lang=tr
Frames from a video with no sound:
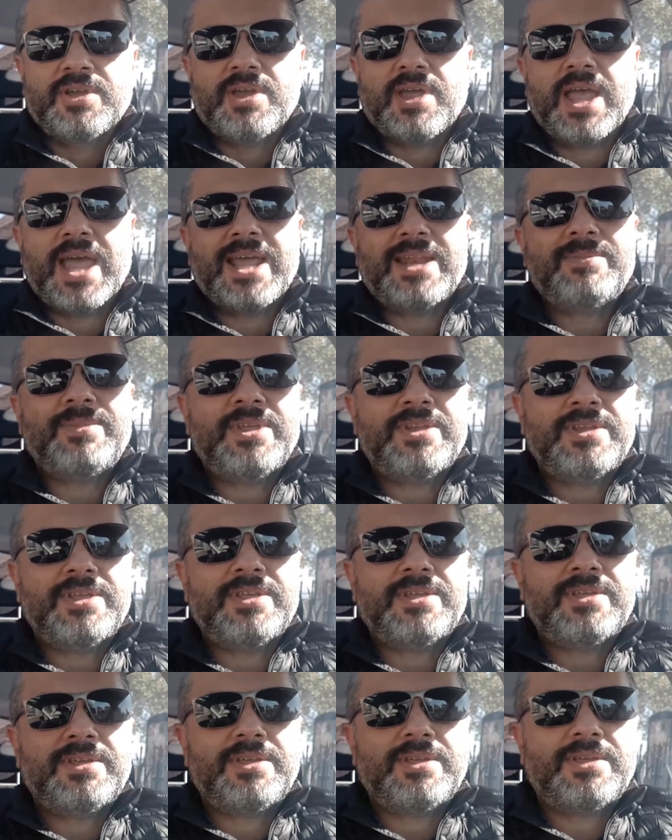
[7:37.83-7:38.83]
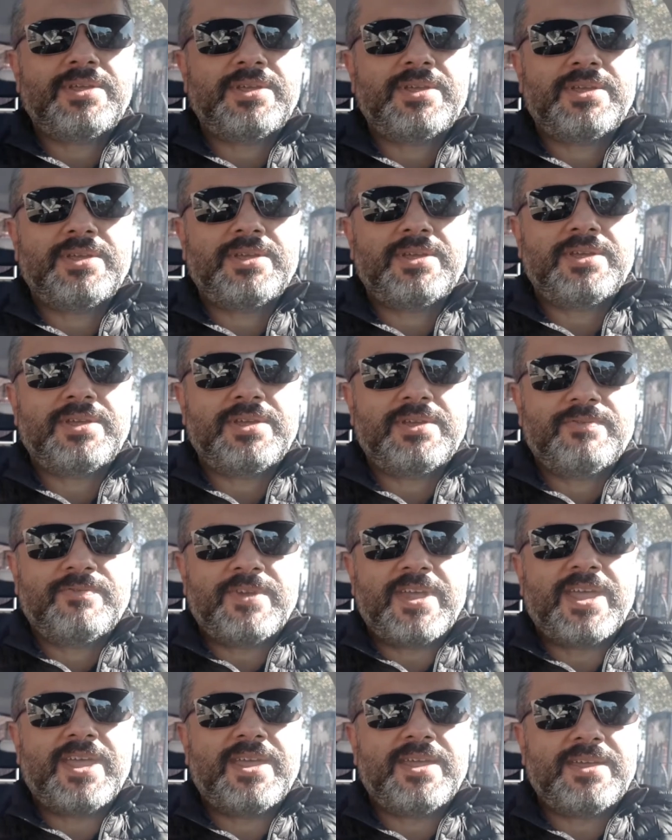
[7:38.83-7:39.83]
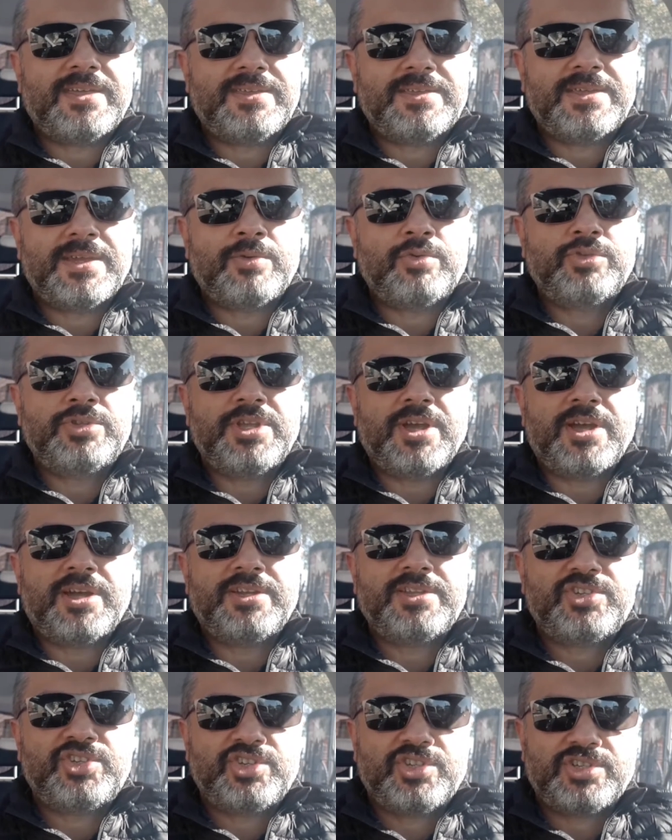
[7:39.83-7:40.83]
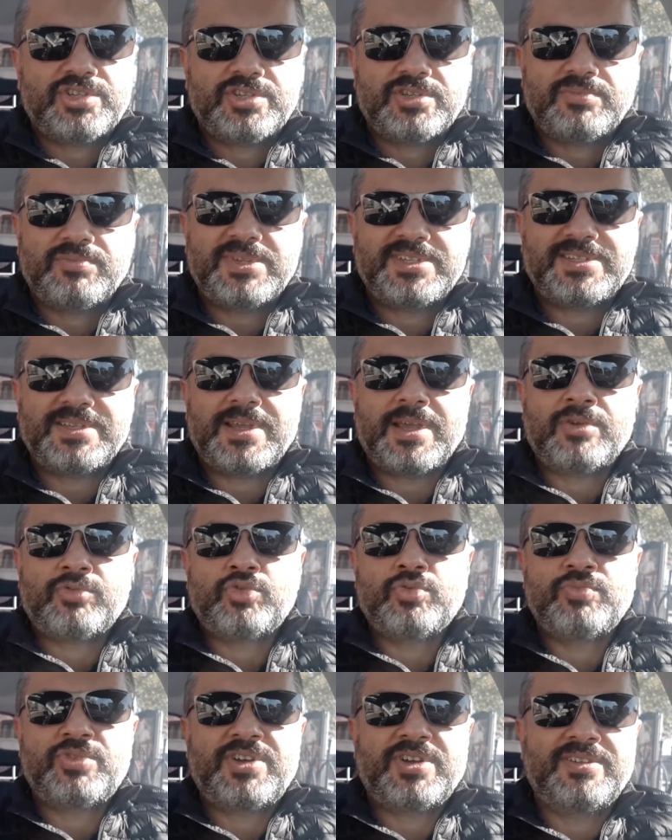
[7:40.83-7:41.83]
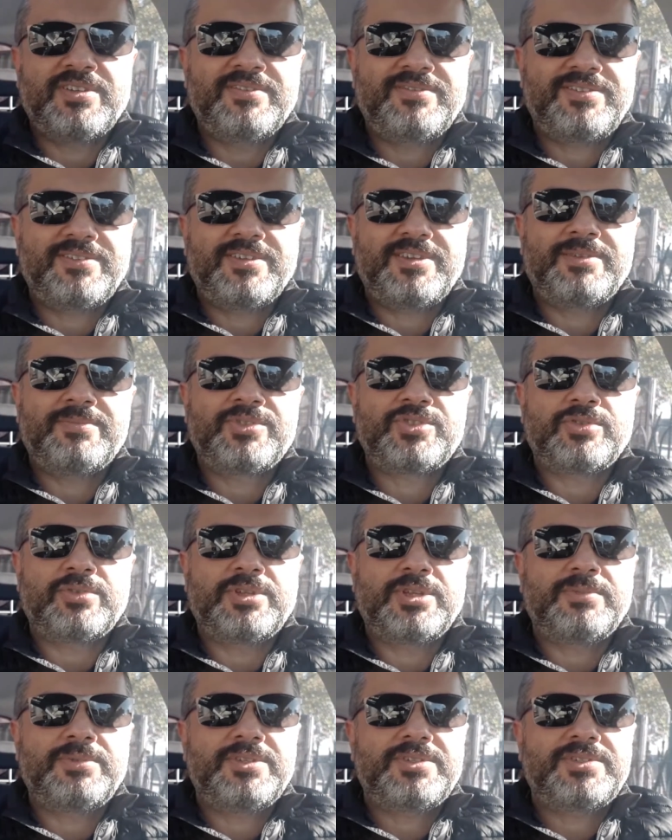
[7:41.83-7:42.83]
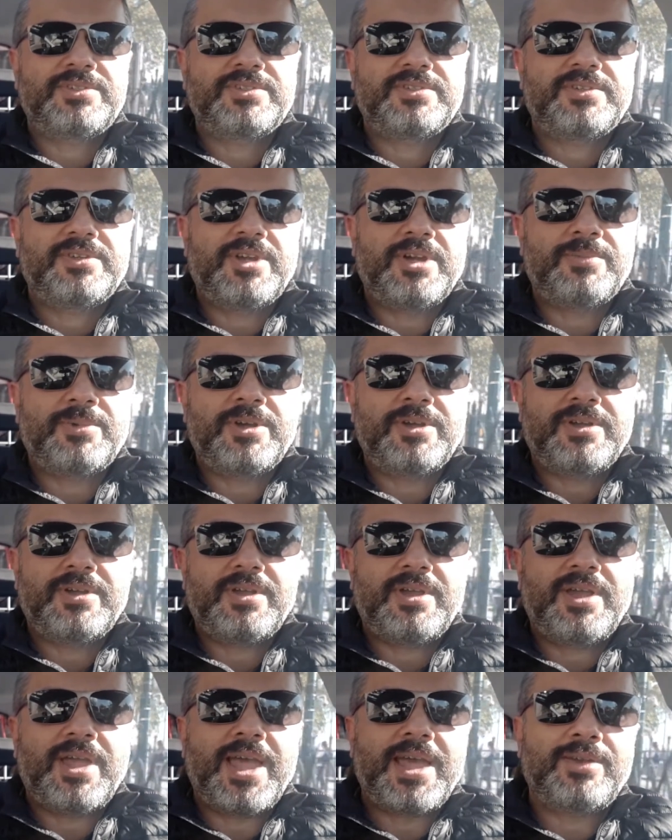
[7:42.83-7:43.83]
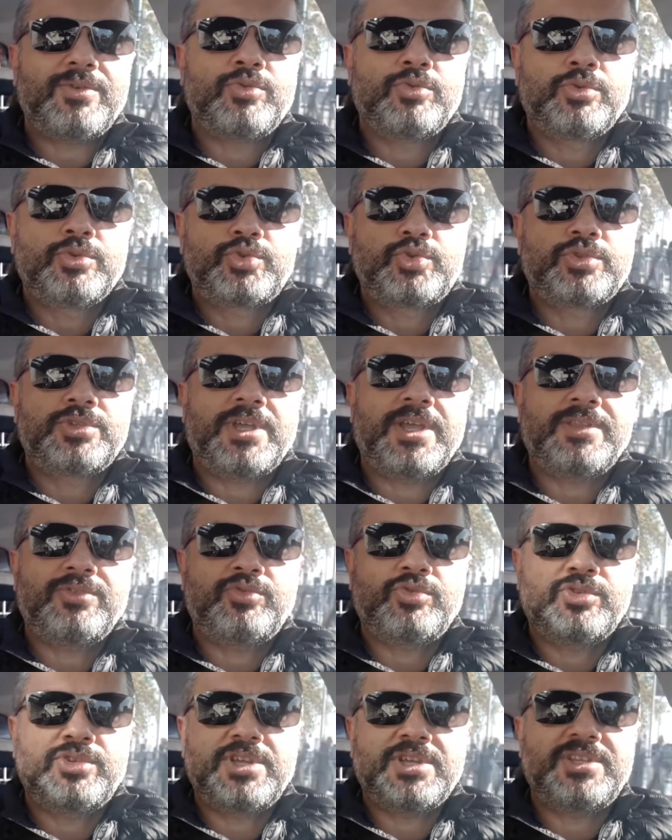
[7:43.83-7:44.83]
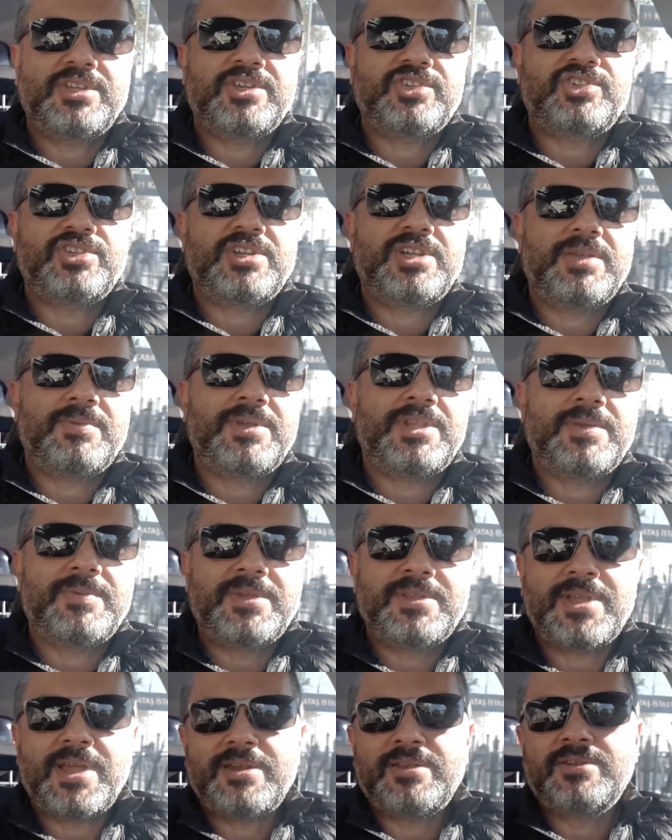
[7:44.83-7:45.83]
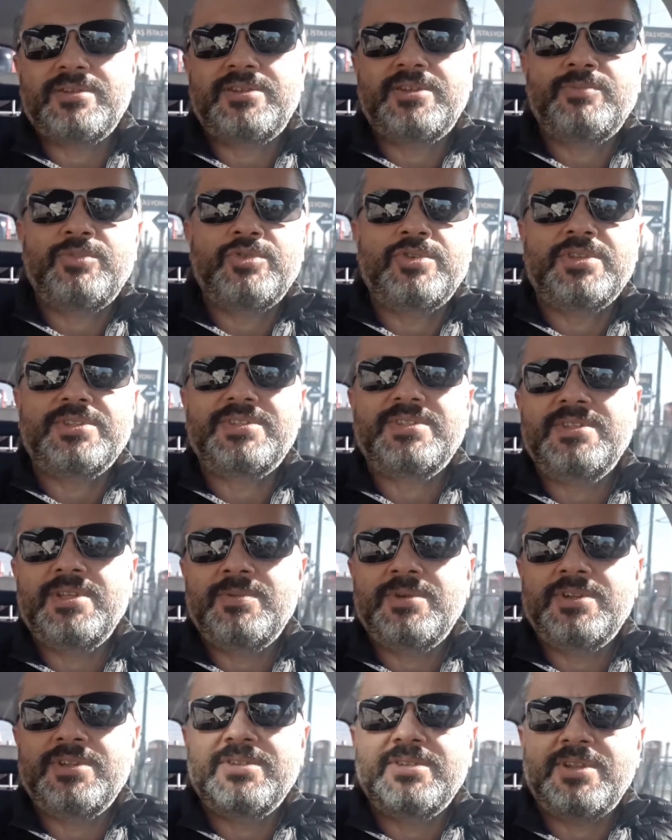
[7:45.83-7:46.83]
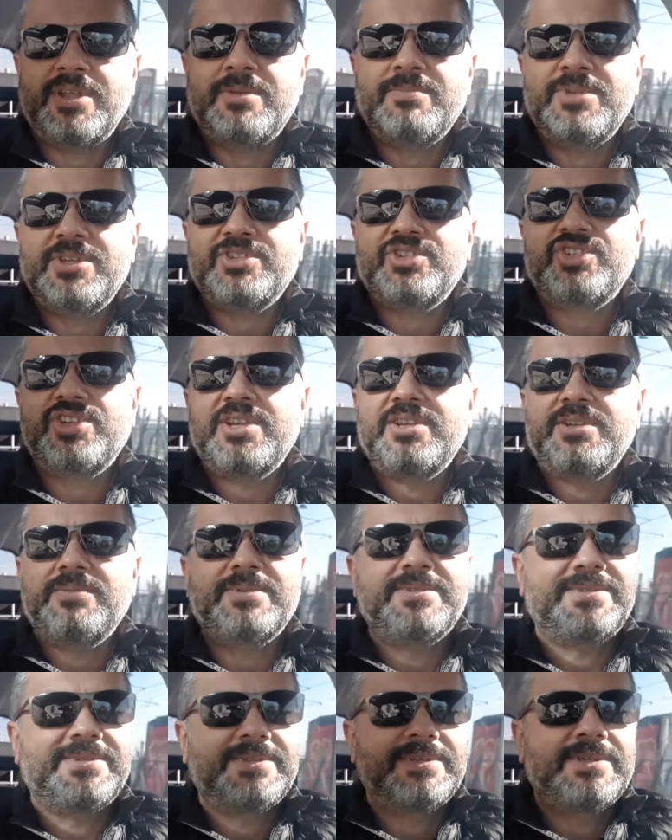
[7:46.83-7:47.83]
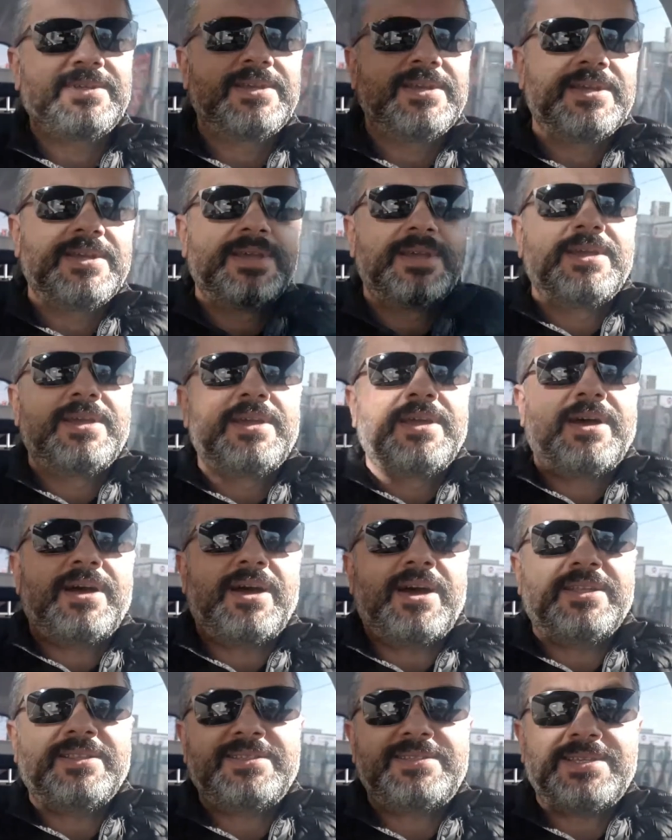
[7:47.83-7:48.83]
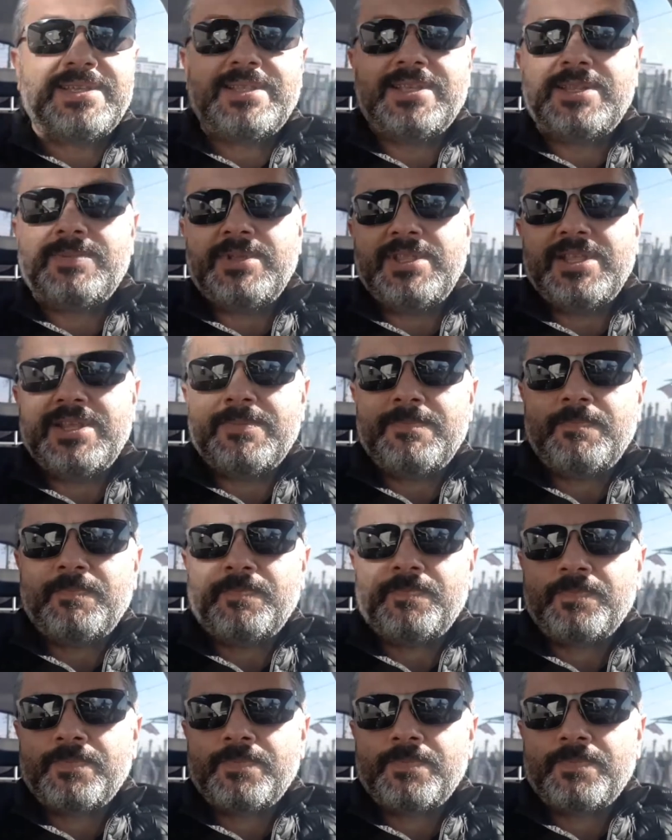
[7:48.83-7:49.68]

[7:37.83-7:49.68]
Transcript: Ermeni e, ve Yahudi hariç mesela Rum kalıntılarımız olabilir. Ama her ulusu da Türkiye'de yaşayan hemen hemen her hırkı bünyesinde barındıran bir şehrimiz. Hadiseleri bilirim.